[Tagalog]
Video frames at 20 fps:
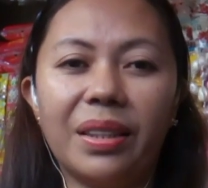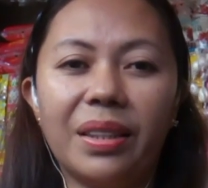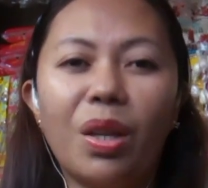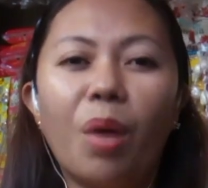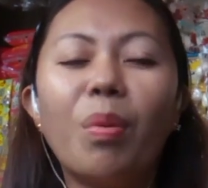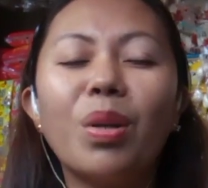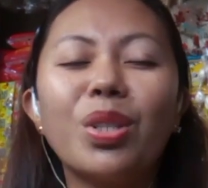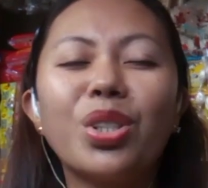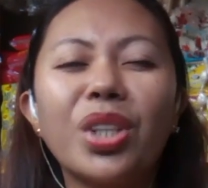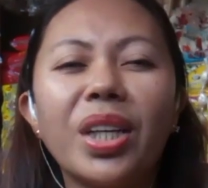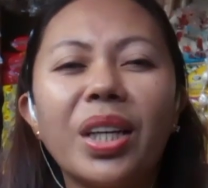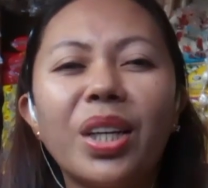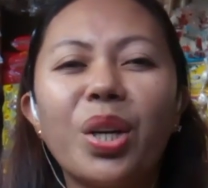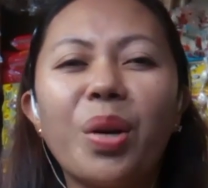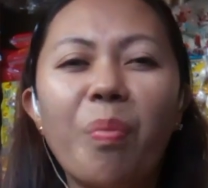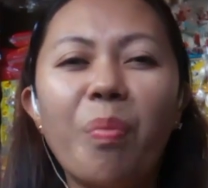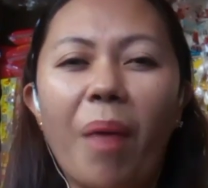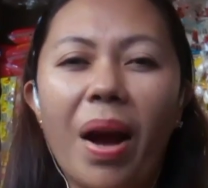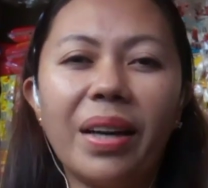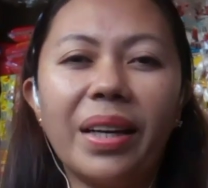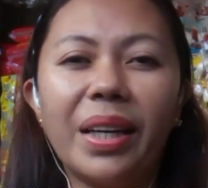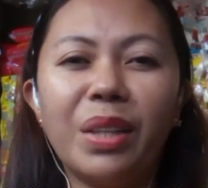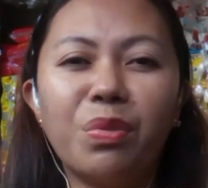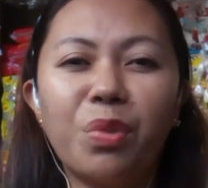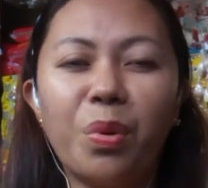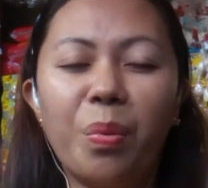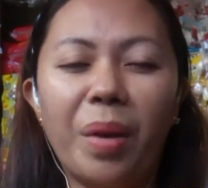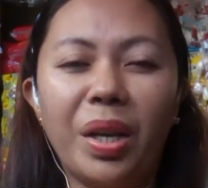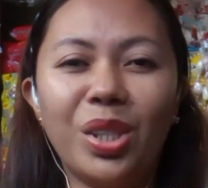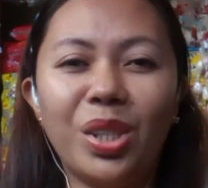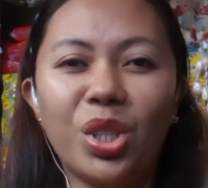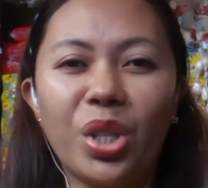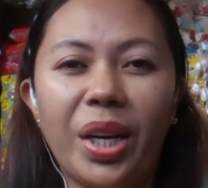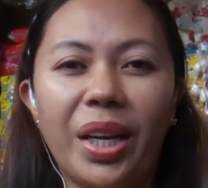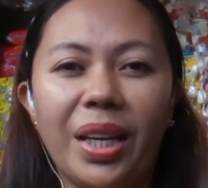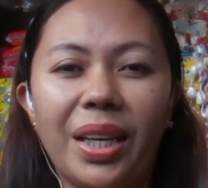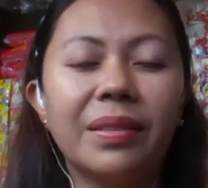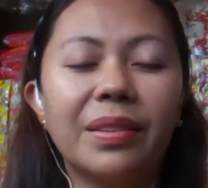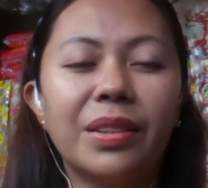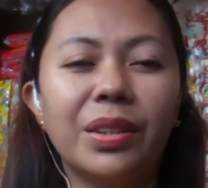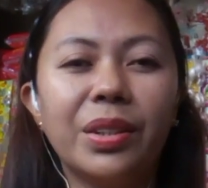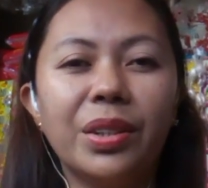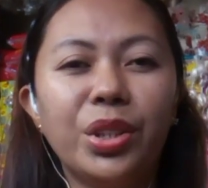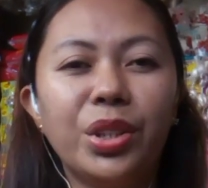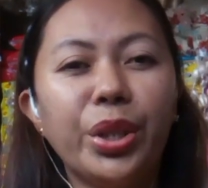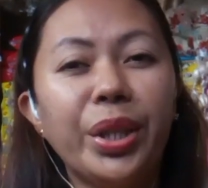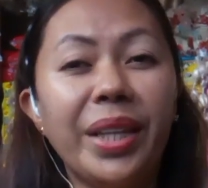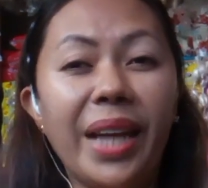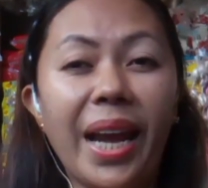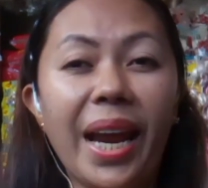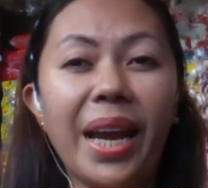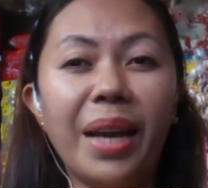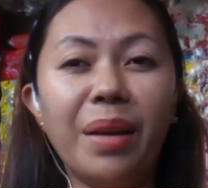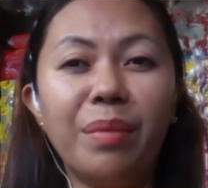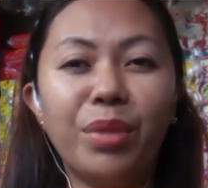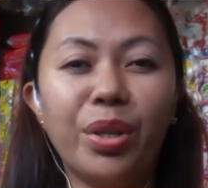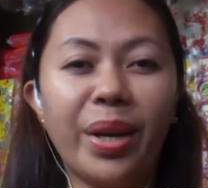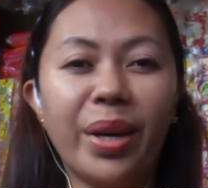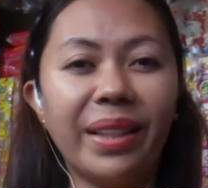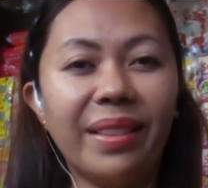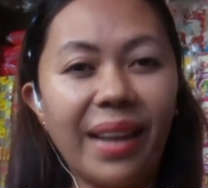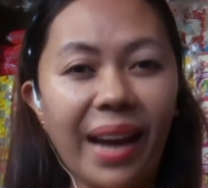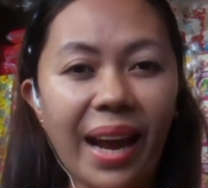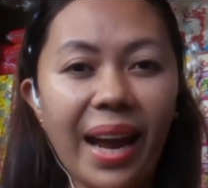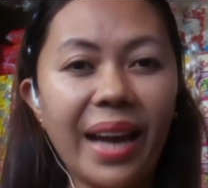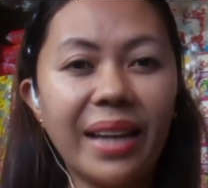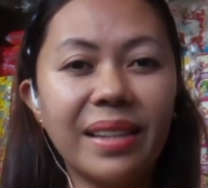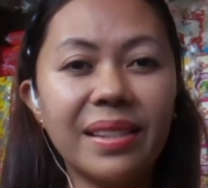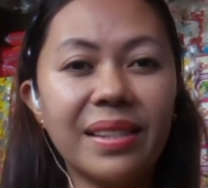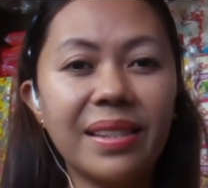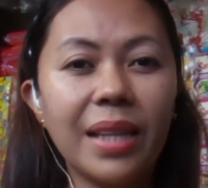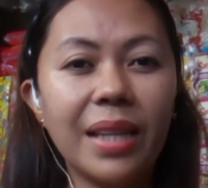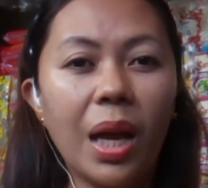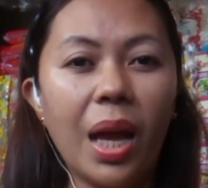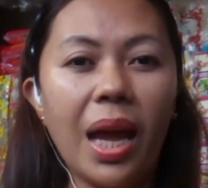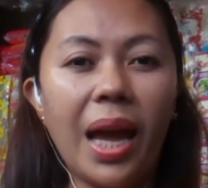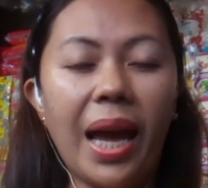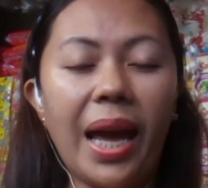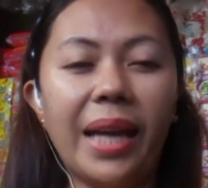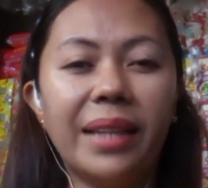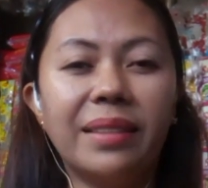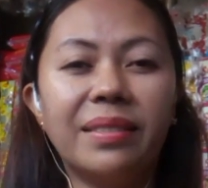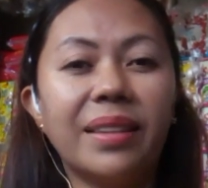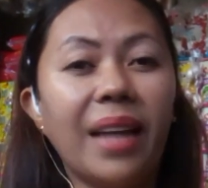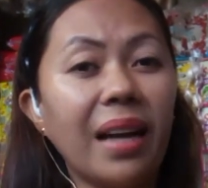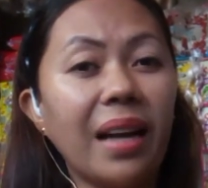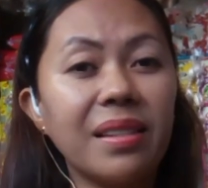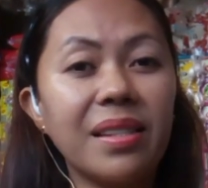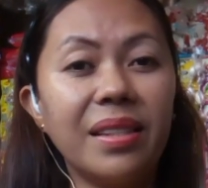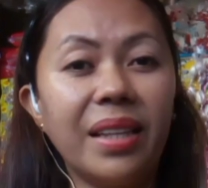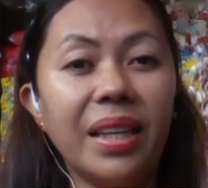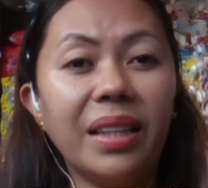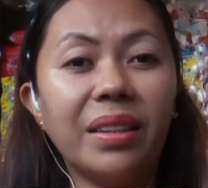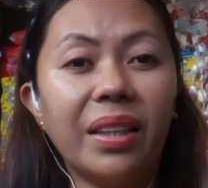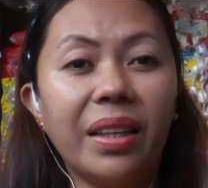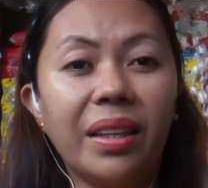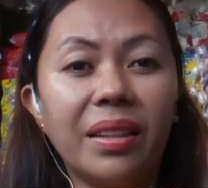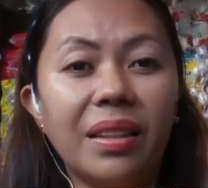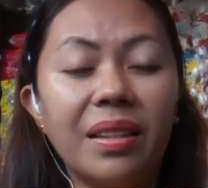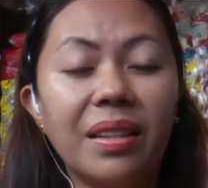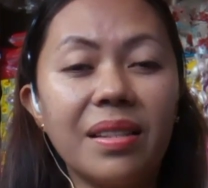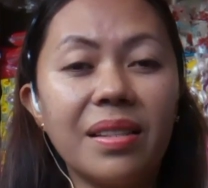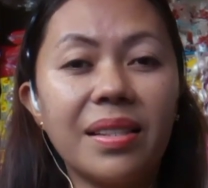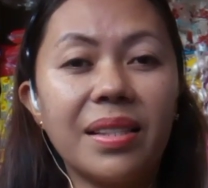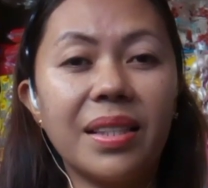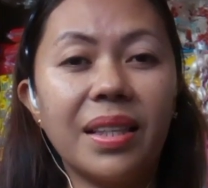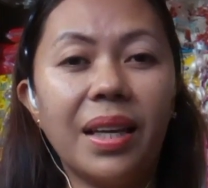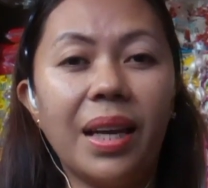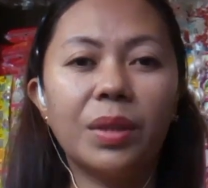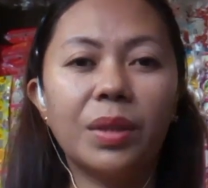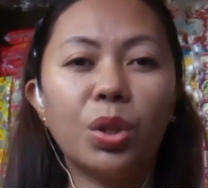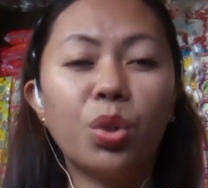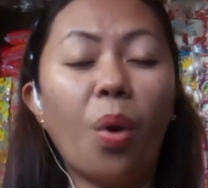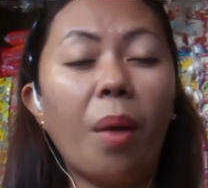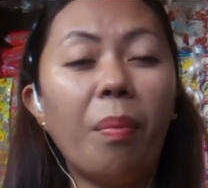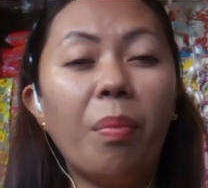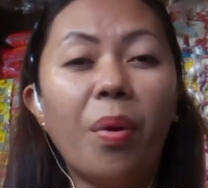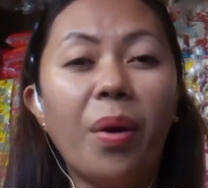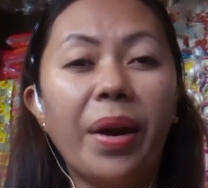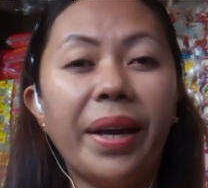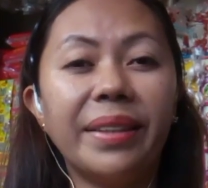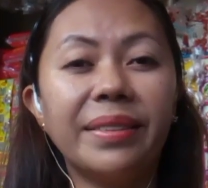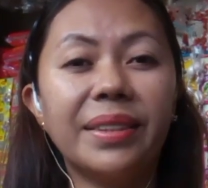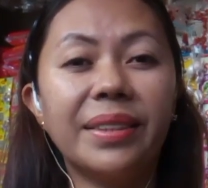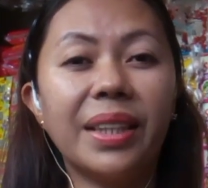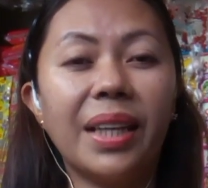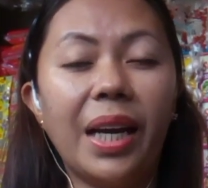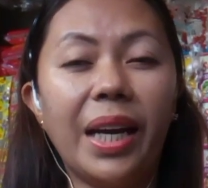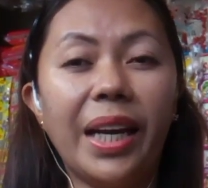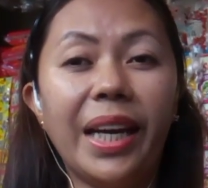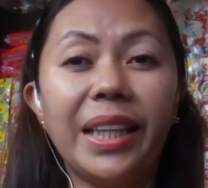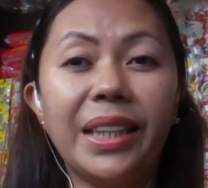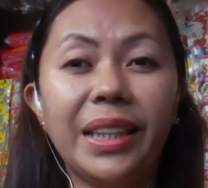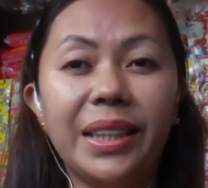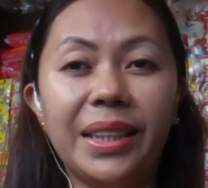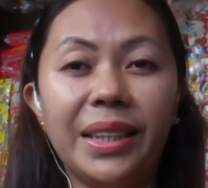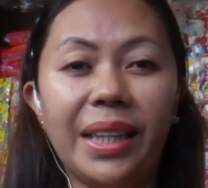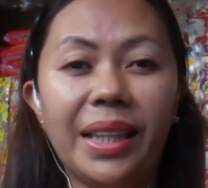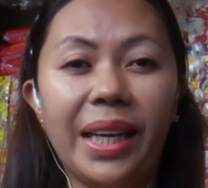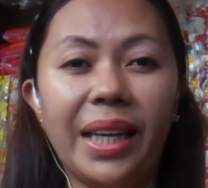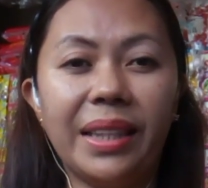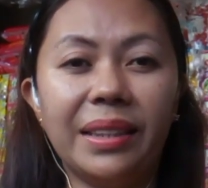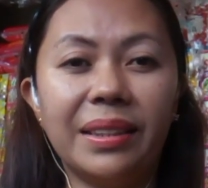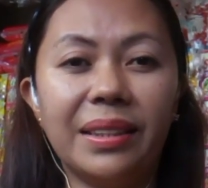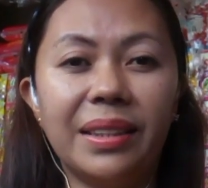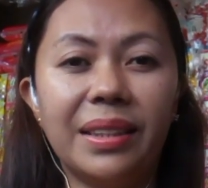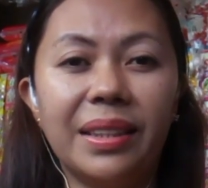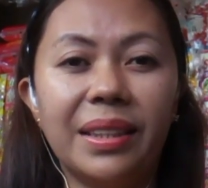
Double check your bank information, your name, your address, and tax details to avoid any delay.